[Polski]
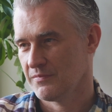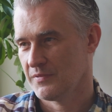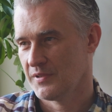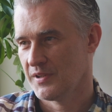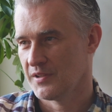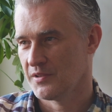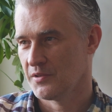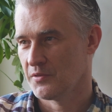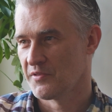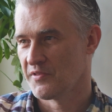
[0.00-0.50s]

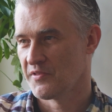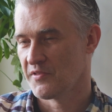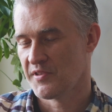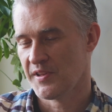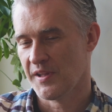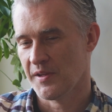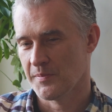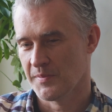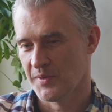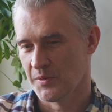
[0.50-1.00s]
kiedy już
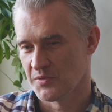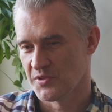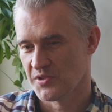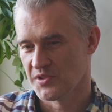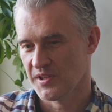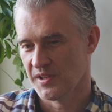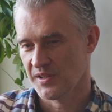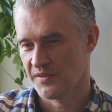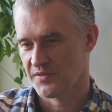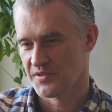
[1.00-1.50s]
zostałem
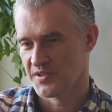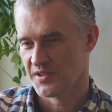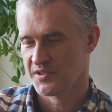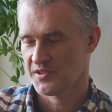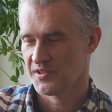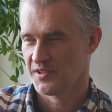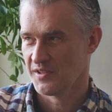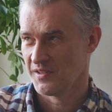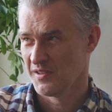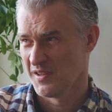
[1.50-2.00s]
nauczycielem.
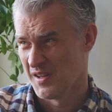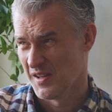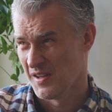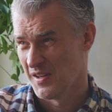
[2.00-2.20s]
Wcześniej,